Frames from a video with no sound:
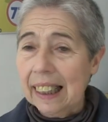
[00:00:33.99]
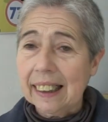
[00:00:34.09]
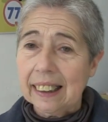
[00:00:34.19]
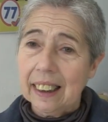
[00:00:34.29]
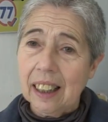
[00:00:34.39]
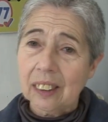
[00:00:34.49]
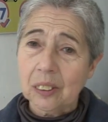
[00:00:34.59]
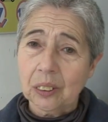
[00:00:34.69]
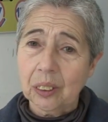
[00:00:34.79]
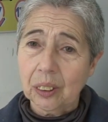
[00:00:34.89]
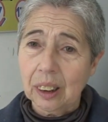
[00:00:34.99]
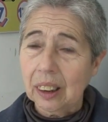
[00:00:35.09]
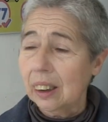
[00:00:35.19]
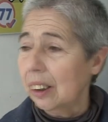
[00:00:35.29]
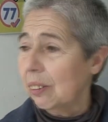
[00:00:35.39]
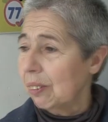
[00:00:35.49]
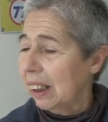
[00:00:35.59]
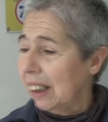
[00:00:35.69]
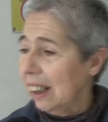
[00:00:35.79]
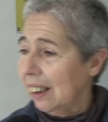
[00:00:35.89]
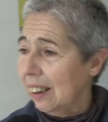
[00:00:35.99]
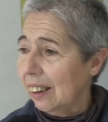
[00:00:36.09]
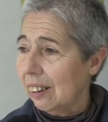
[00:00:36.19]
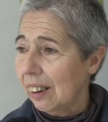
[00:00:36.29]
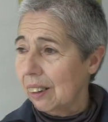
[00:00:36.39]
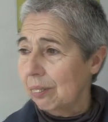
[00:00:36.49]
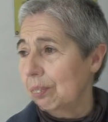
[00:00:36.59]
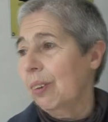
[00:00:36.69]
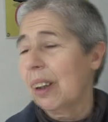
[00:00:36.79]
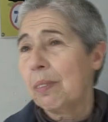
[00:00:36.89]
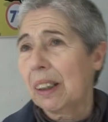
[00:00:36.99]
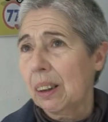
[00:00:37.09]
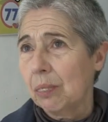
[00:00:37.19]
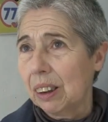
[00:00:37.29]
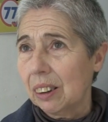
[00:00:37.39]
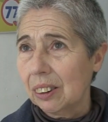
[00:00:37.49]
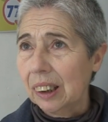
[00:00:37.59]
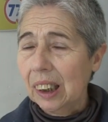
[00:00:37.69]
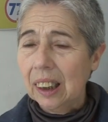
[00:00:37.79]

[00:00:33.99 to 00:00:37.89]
Este, a nosotros este, nos mandan eh, por departamento.